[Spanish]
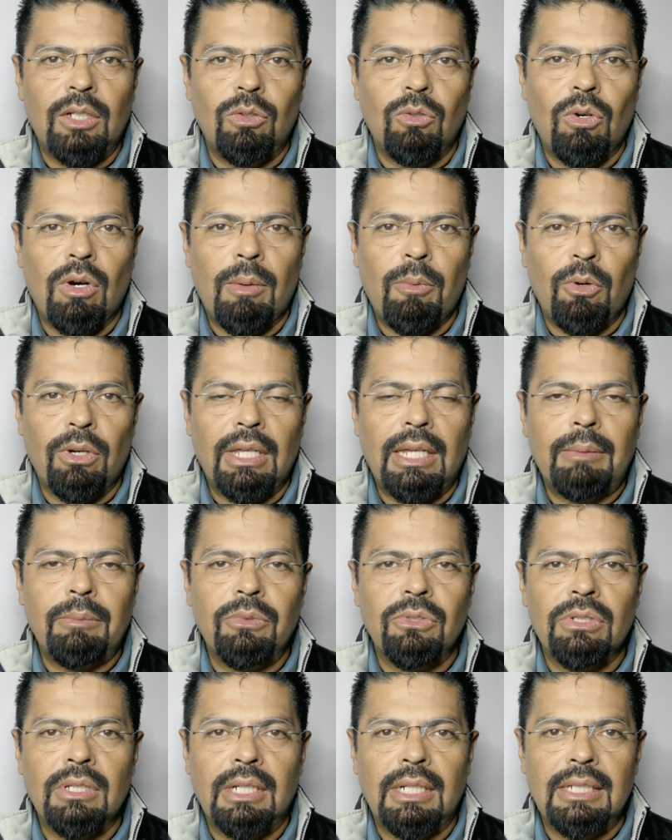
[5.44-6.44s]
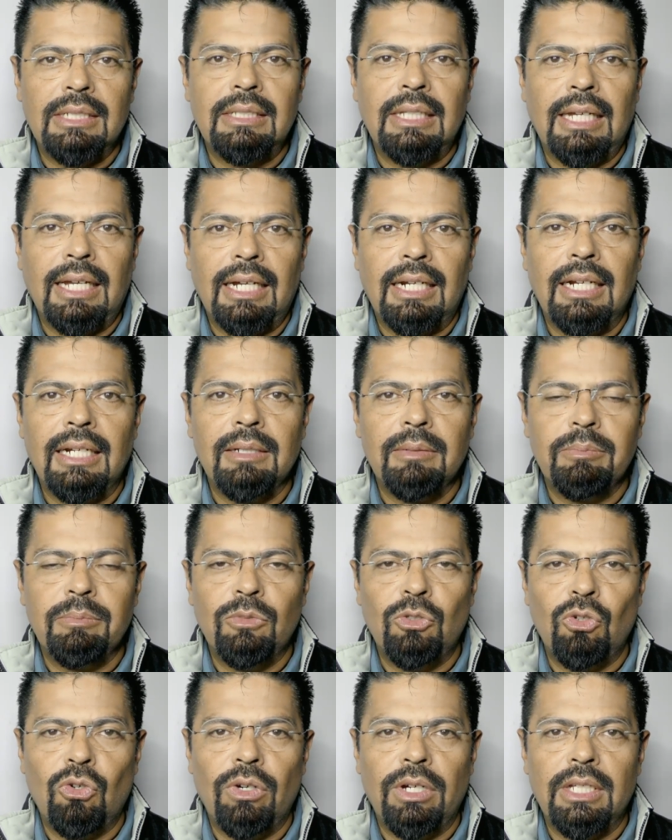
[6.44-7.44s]
no abordamos en este canal,
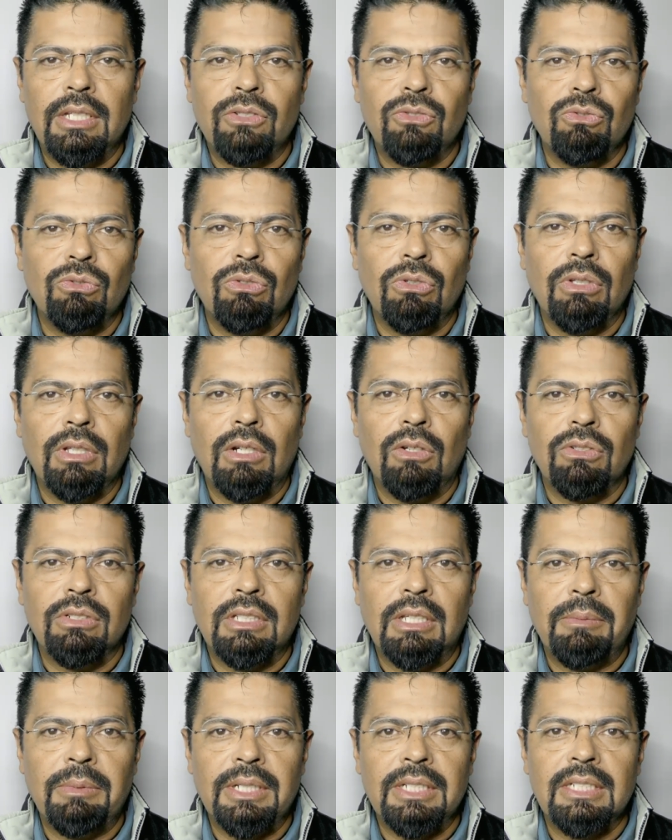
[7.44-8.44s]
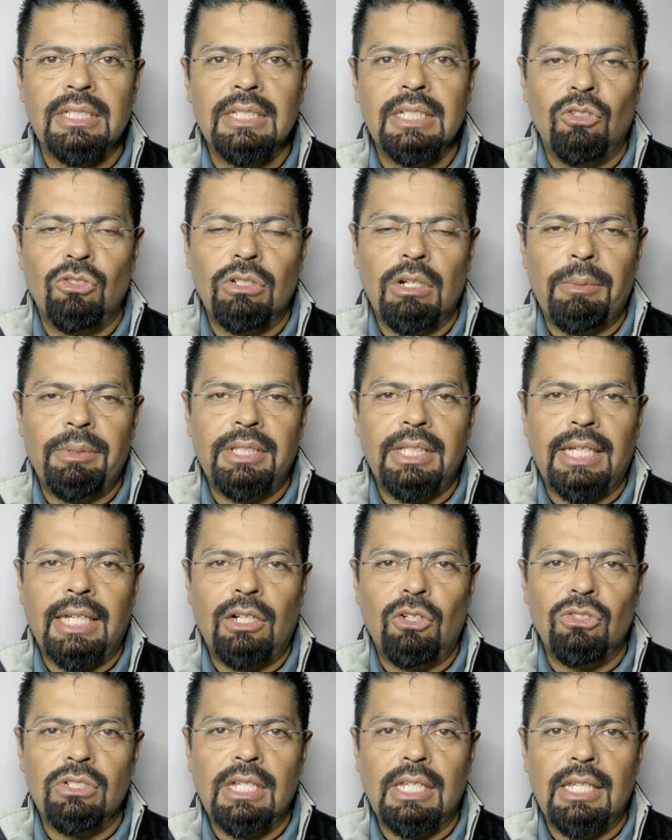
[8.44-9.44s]
no es uno de los temas, no solamente
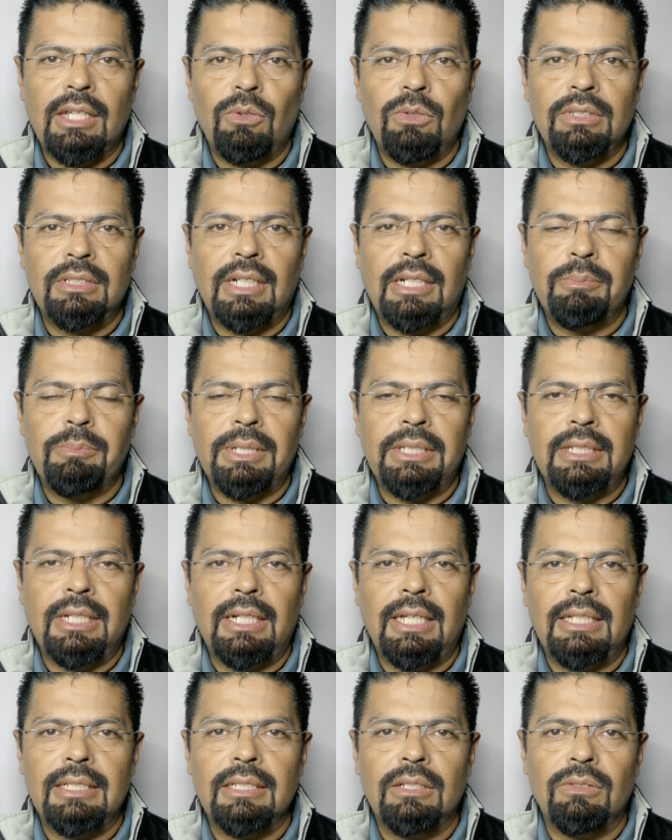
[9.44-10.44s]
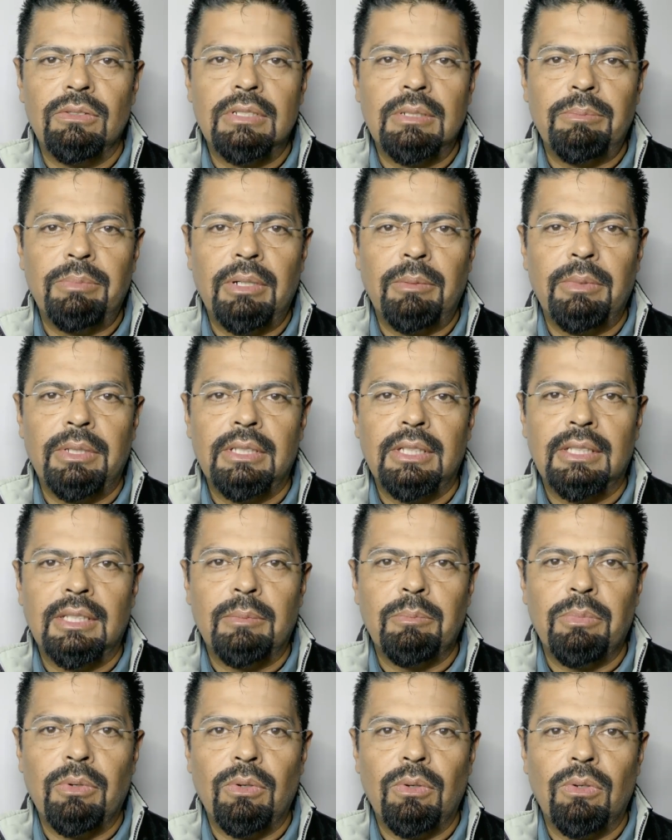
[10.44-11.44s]
que no sea de nuestra especialidad, sino simplemente
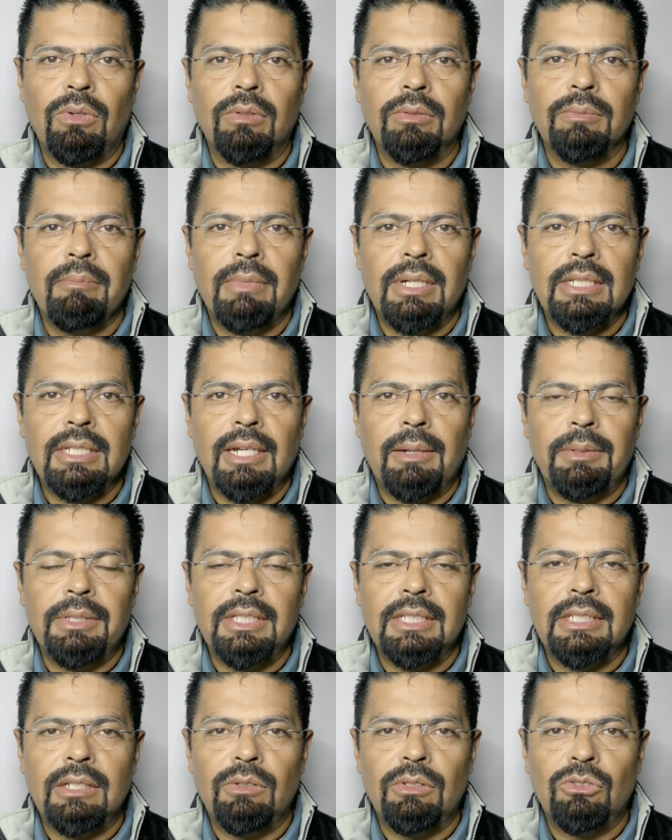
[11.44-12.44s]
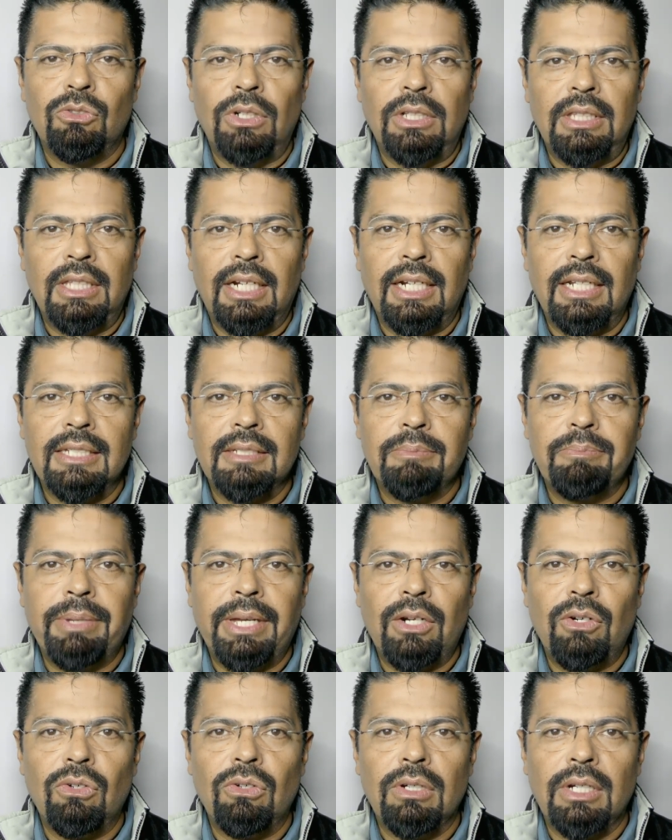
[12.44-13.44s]
tampoco básicamente es de nuestro interés,
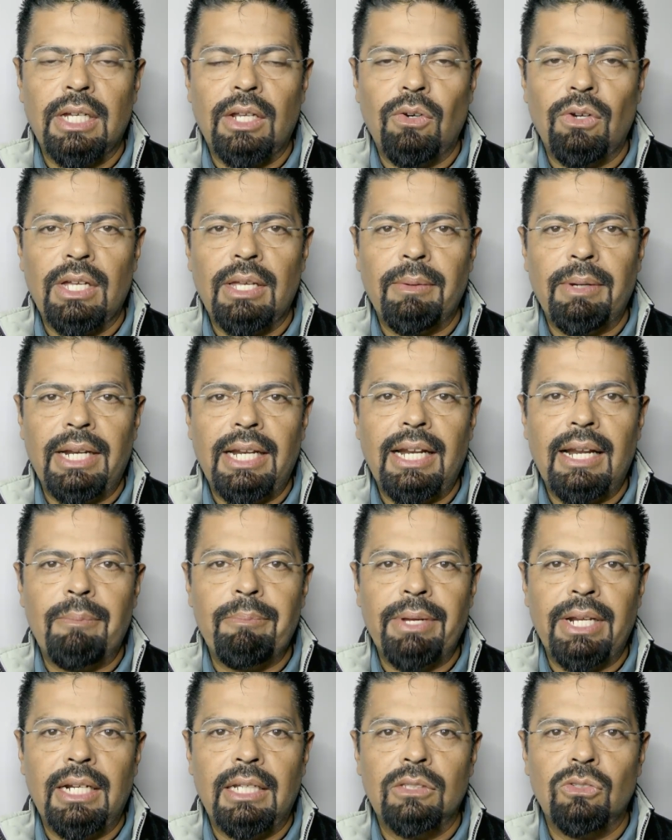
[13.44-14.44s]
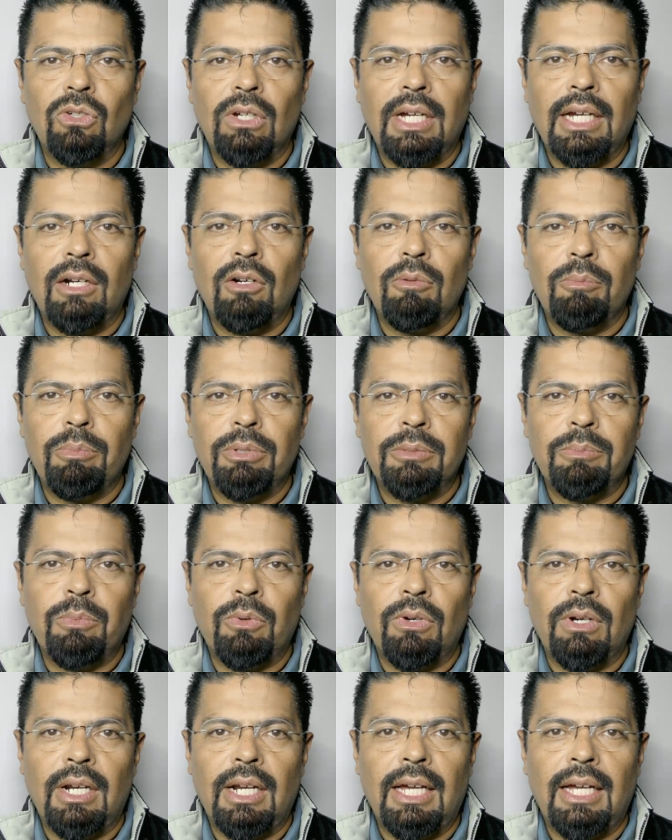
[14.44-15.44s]
pero creo que vale la pena tocarlo pues
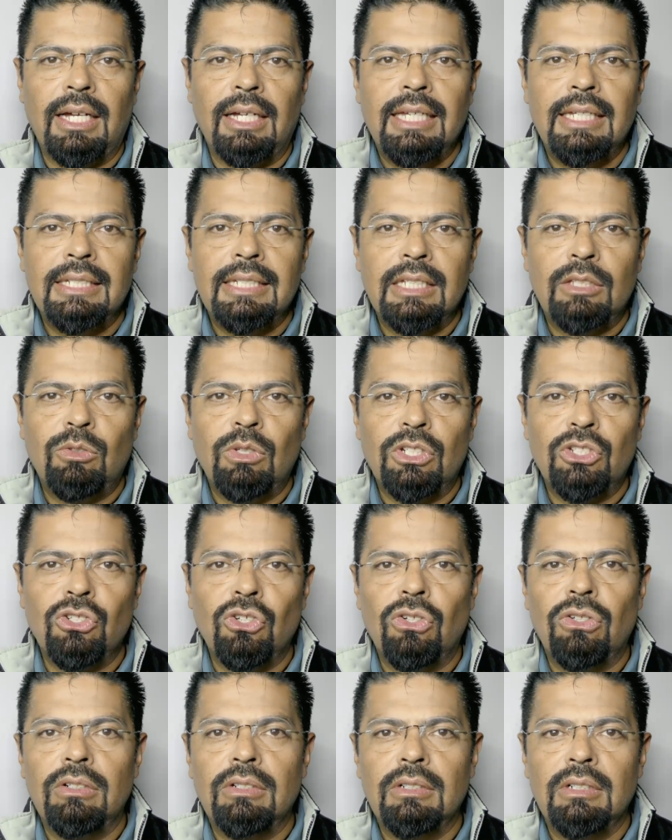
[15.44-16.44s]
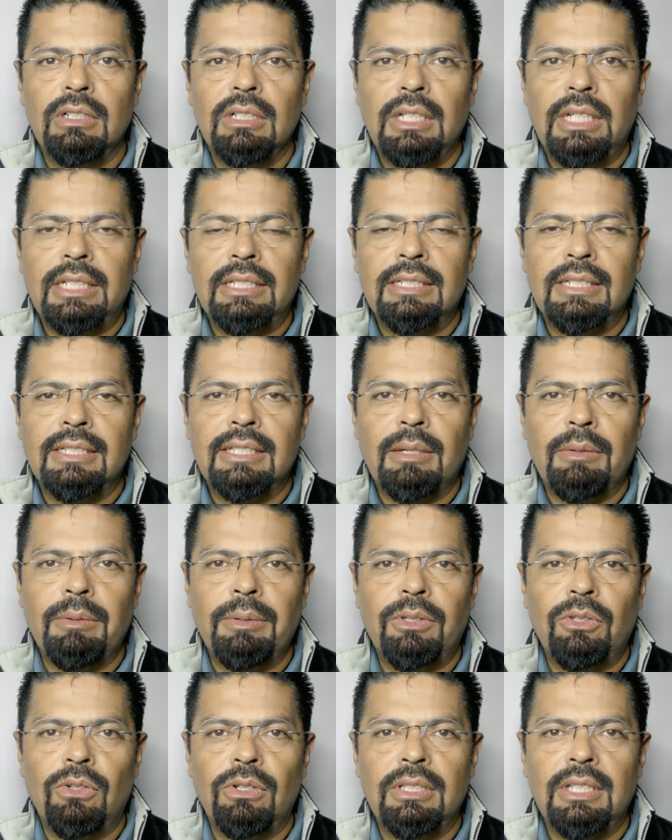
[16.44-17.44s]
por la situación que se está
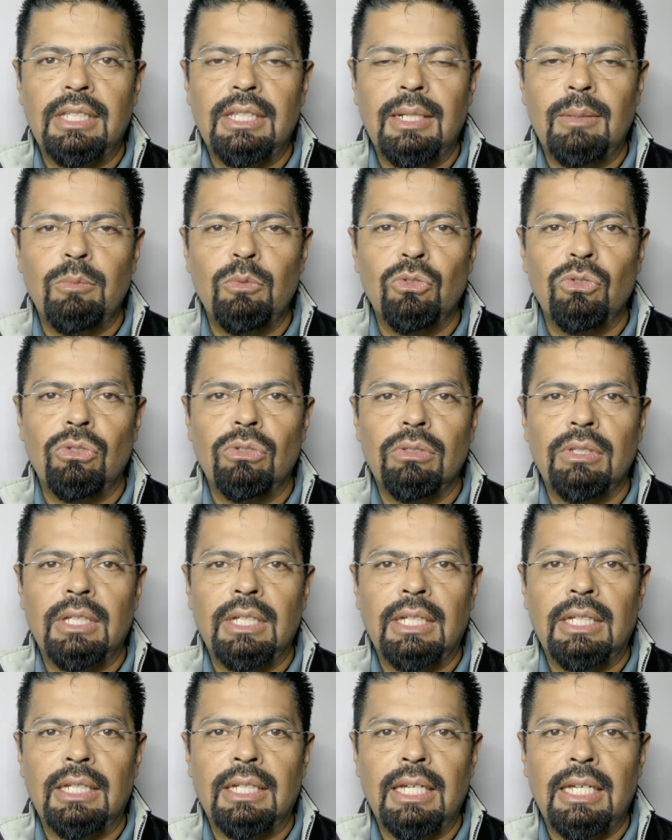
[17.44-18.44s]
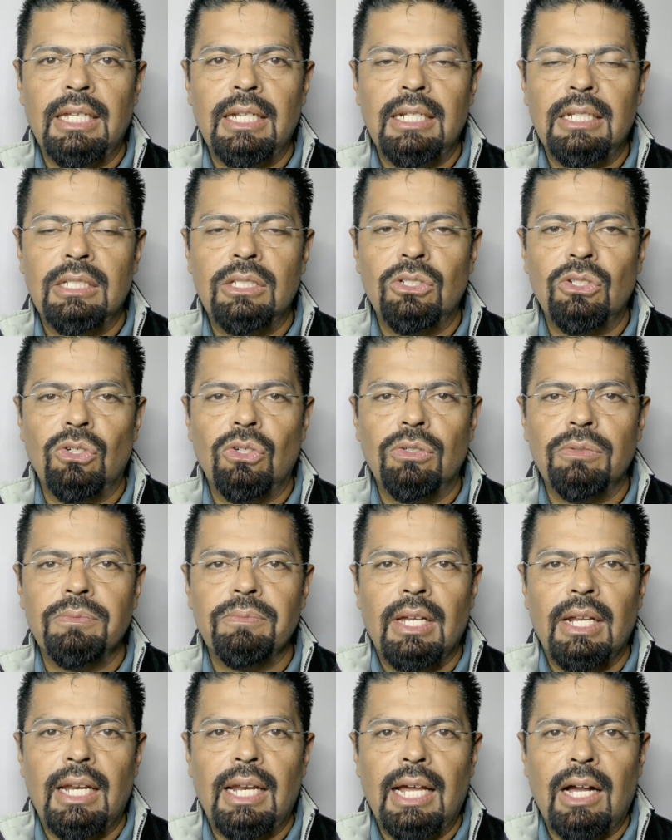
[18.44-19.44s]
viviendo ahorita en el mundo de que inició
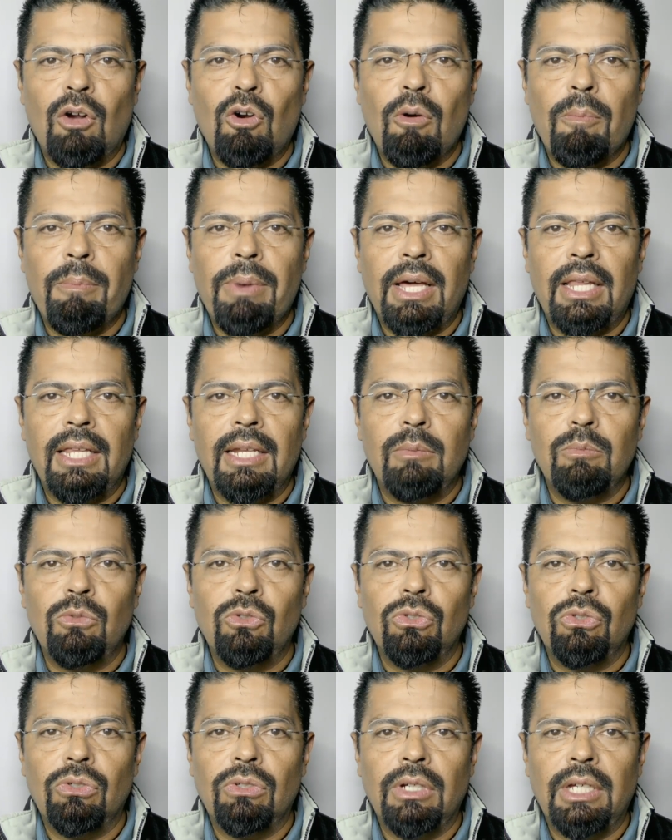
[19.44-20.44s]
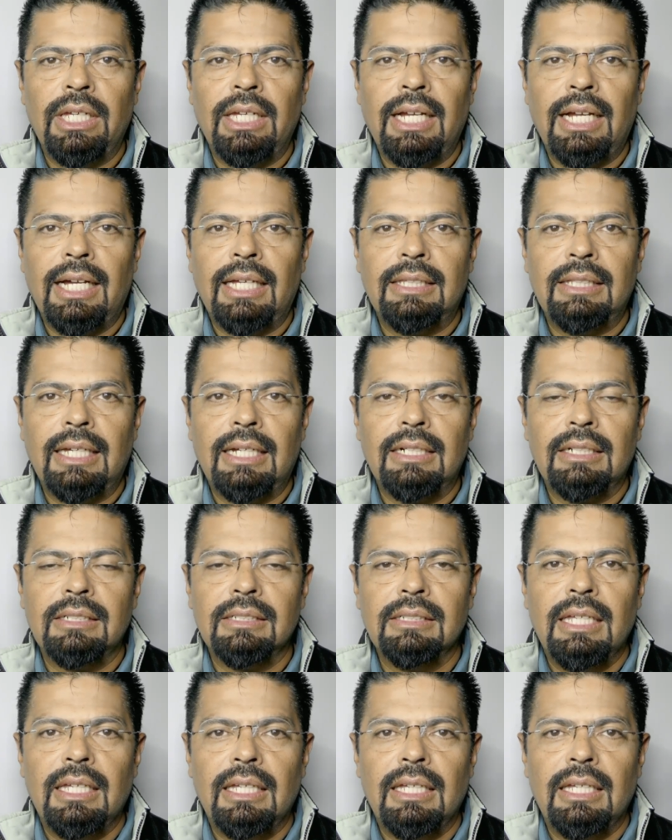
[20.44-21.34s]
la Copa del Mundo en Qatar